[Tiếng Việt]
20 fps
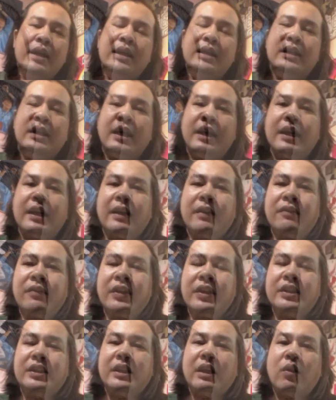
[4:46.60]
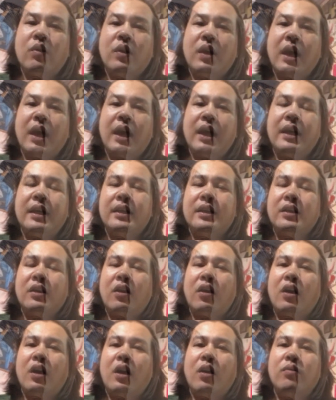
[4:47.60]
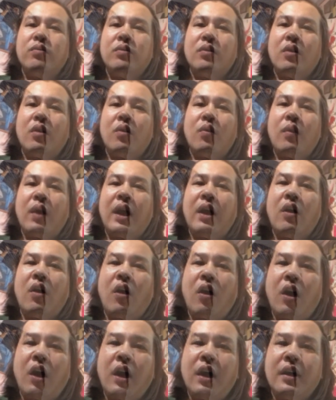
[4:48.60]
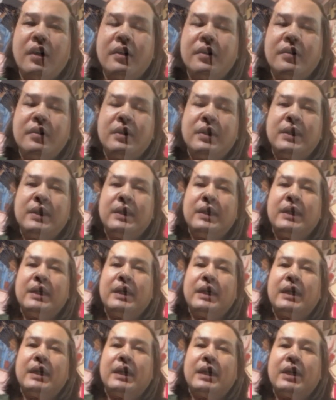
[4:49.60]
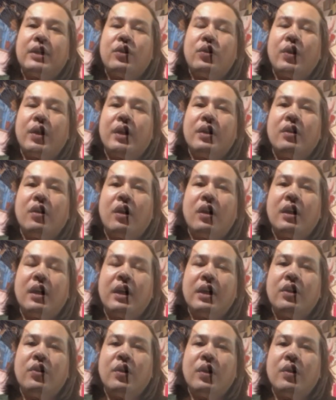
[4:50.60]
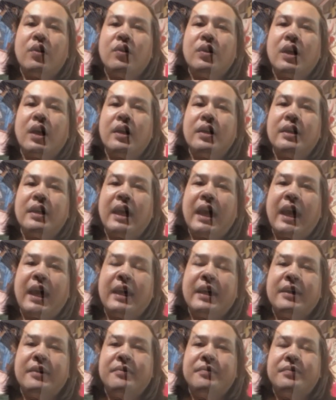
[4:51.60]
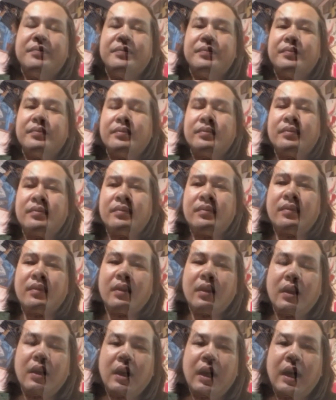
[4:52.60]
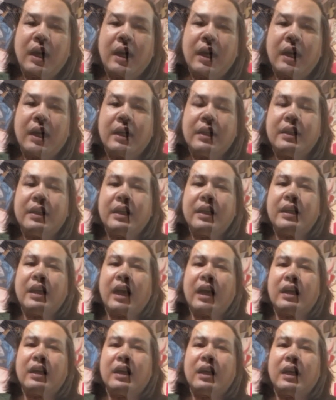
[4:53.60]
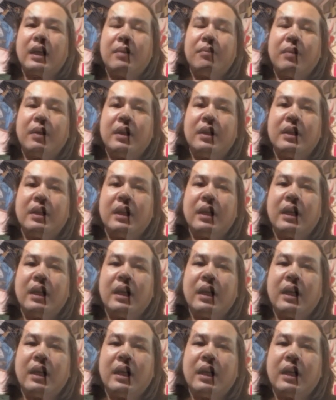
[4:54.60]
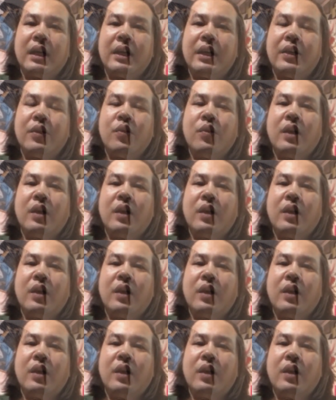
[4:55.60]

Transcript: nhất là mỗi trận bão lũ về miền Trung. Chúng lấy tiền nhân dân làm của riêng, thi nhau kêu gọi và thi nhau ăn chặn.